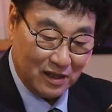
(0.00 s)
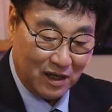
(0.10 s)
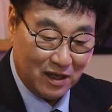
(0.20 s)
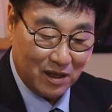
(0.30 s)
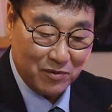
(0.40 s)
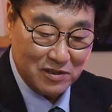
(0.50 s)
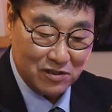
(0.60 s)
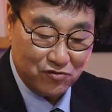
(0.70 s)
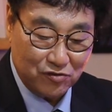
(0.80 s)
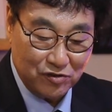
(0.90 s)

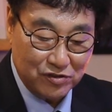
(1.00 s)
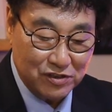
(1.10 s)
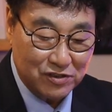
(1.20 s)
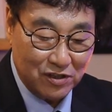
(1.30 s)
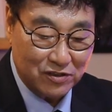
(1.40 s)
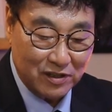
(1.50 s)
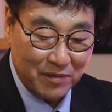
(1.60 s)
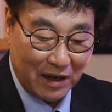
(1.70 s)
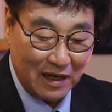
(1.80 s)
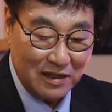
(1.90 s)
할아버지를 죽일 수
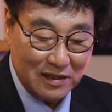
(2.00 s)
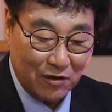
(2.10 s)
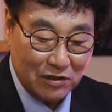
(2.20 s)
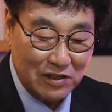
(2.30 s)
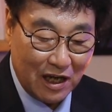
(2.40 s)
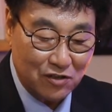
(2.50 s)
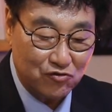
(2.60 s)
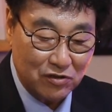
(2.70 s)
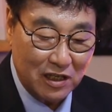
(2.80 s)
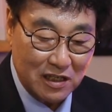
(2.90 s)
있었는데 말린다고 그래서 안
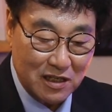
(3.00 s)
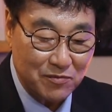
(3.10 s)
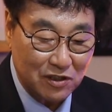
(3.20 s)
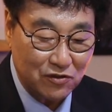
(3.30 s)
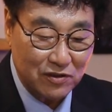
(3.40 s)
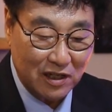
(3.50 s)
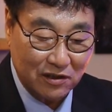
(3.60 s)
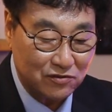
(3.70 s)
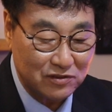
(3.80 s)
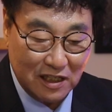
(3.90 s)
죽인 게
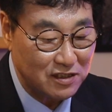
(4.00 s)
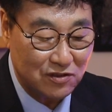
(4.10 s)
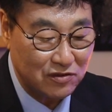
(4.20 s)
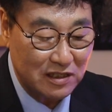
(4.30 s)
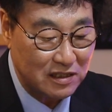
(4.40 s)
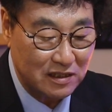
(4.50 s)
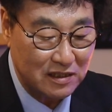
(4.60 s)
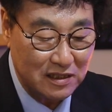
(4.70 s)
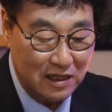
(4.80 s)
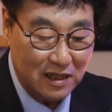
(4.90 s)
참작된다는 것 자체도 이해,
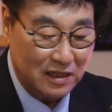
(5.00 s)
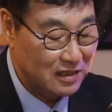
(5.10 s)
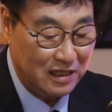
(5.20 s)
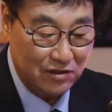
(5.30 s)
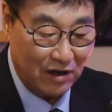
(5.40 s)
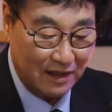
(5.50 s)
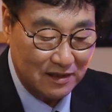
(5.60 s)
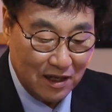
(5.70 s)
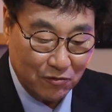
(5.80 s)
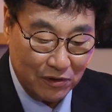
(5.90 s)
이, 이해도
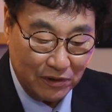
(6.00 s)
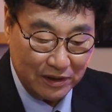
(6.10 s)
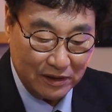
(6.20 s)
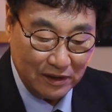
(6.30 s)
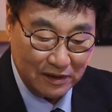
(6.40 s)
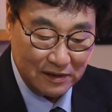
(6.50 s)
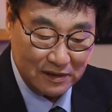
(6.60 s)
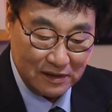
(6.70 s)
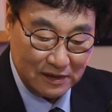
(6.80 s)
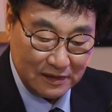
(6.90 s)
안 가고요. 이거
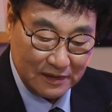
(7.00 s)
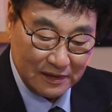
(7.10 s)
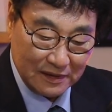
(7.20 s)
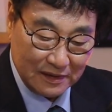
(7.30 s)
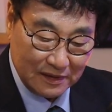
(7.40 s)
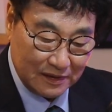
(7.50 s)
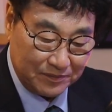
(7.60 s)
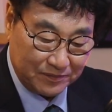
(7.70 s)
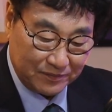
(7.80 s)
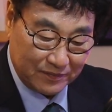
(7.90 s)

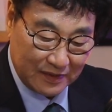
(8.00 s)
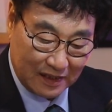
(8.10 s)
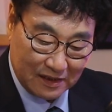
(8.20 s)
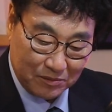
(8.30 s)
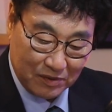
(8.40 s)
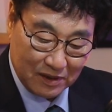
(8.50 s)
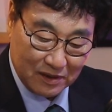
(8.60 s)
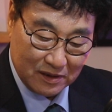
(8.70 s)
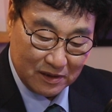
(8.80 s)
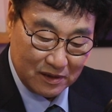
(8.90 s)
음, 하여튼 뭐
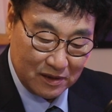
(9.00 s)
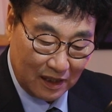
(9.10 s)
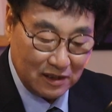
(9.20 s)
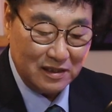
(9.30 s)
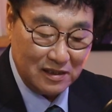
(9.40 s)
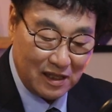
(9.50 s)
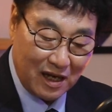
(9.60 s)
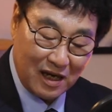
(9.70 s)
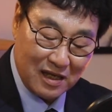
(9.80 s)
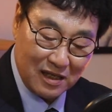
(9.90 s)
하여튼
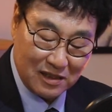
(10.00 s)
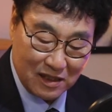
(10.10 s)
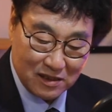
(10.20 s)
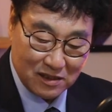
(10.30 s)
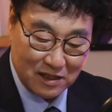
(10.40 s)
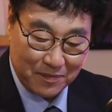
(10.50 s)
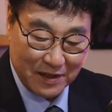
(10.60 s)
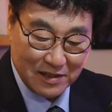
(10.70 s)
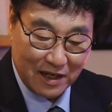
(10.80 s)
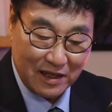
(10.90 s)
이사 이 제 저
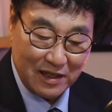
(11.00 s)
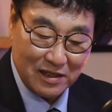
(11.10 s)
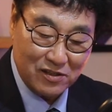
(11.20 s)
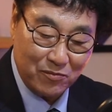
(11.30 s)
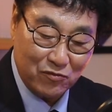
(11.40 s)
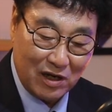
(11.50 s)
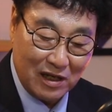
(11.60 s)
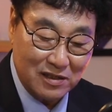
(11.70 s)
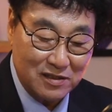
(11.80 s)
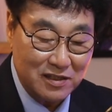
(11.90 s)
재판장이
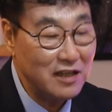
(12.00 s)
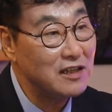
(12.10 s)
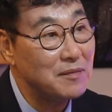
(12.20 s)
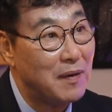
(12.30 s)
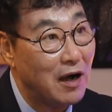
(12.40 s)
선물한 책이